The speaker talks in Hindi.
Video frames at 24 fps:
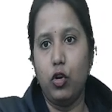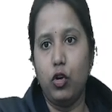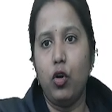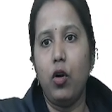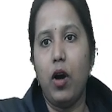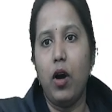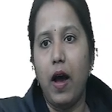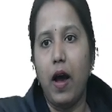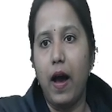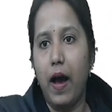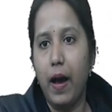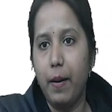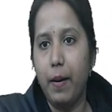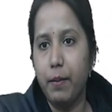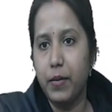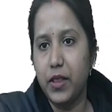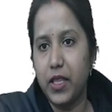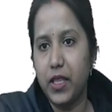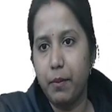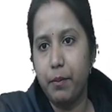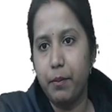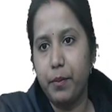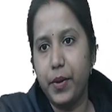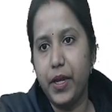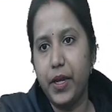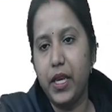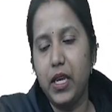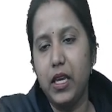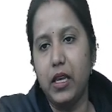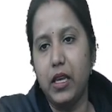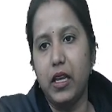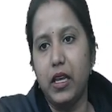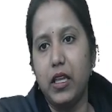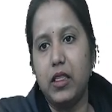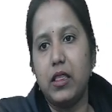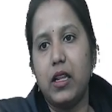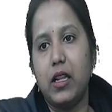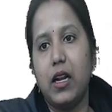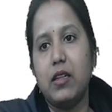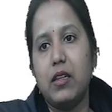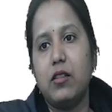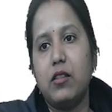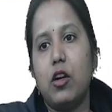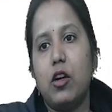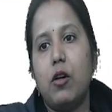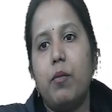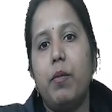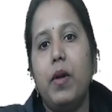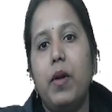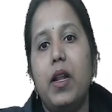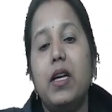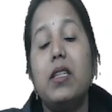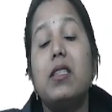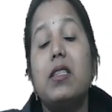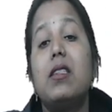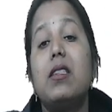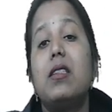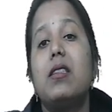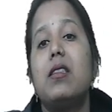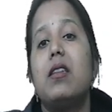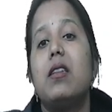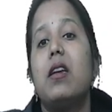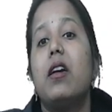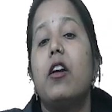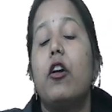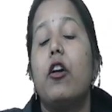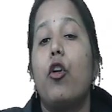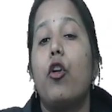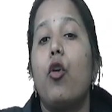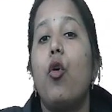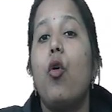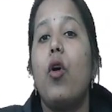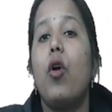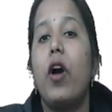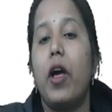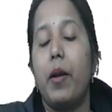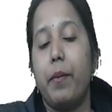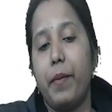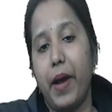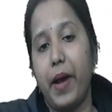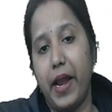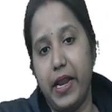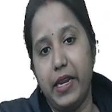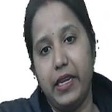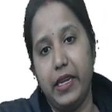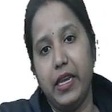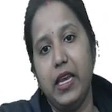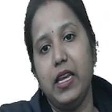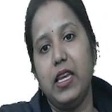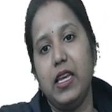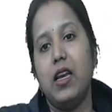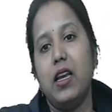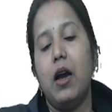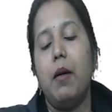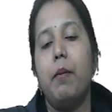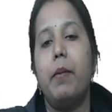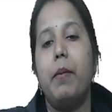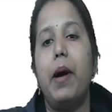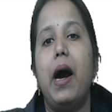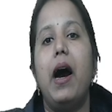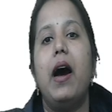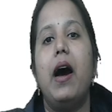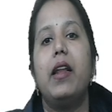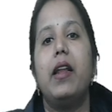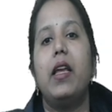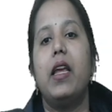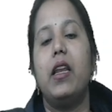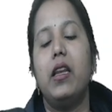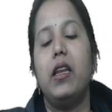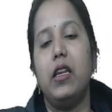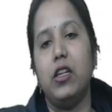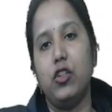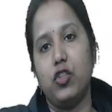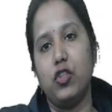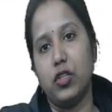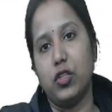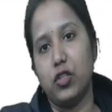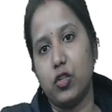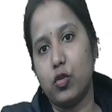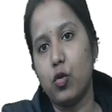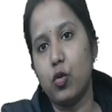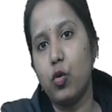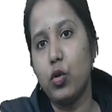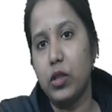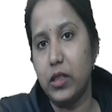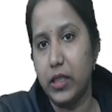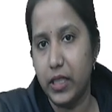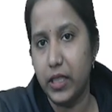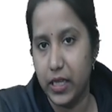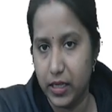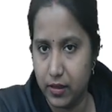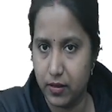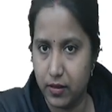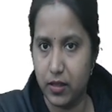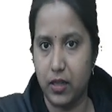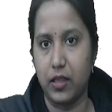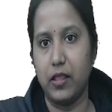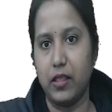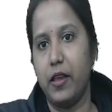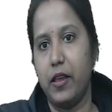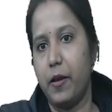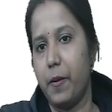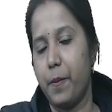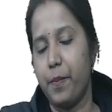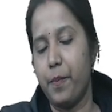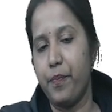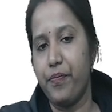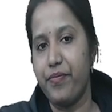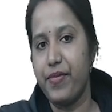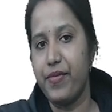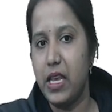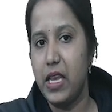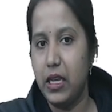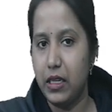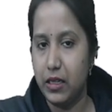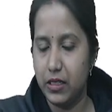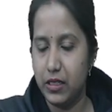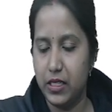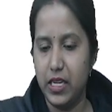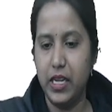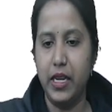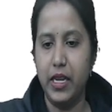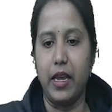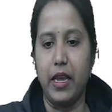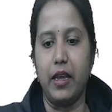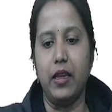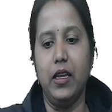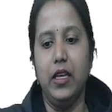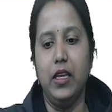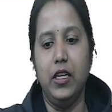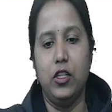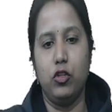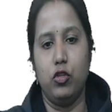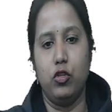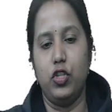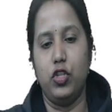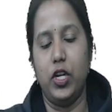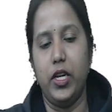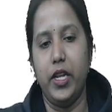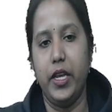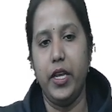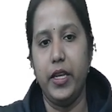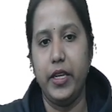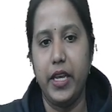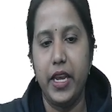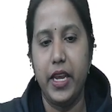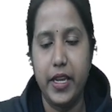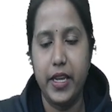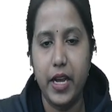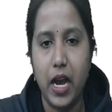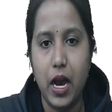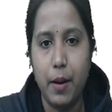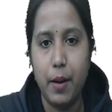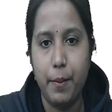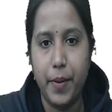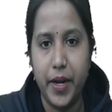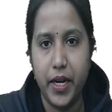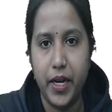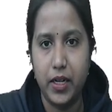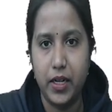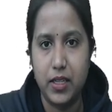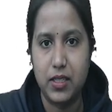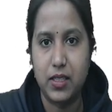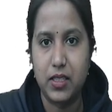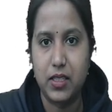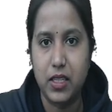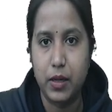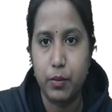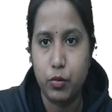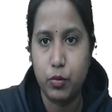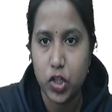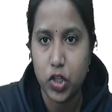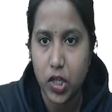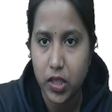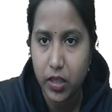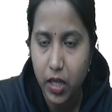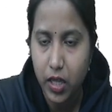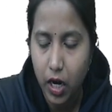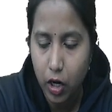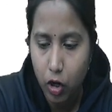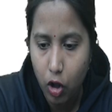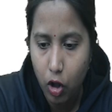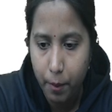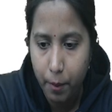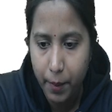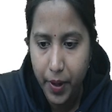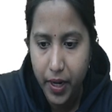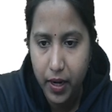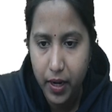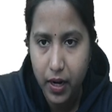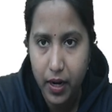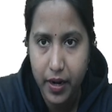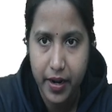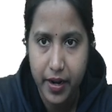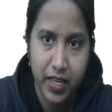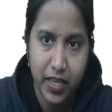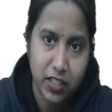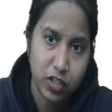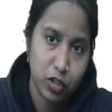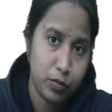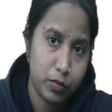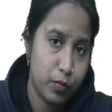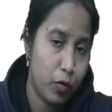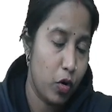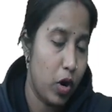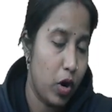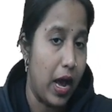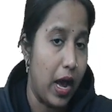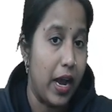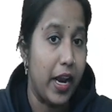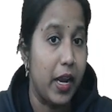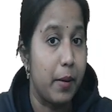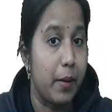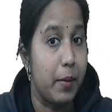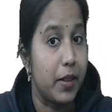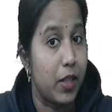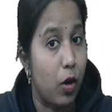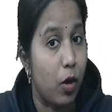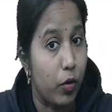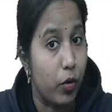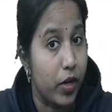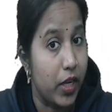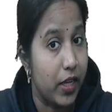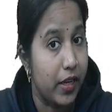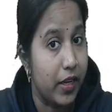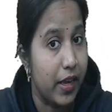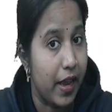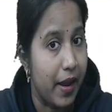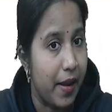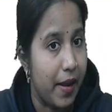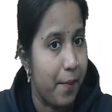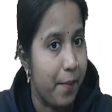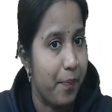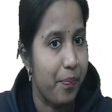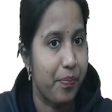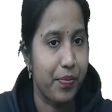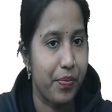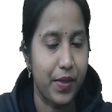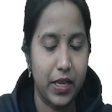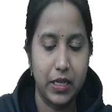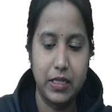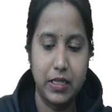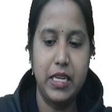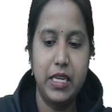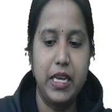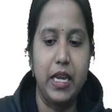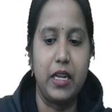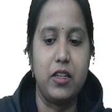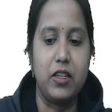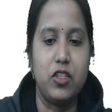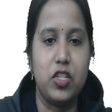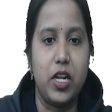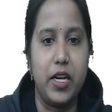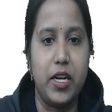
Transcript: तो हम तब भी इतना सरप्लस ग्रो कर पाएंगे कि हम बाहर के नेशंस को दे सकते हैं ठीक है तो चलिए ये यहाँ पर एक डिस्क्रिप्शन था टॉपिक का डस्ट बोल आगे बताऊंगी क्या है ठीक है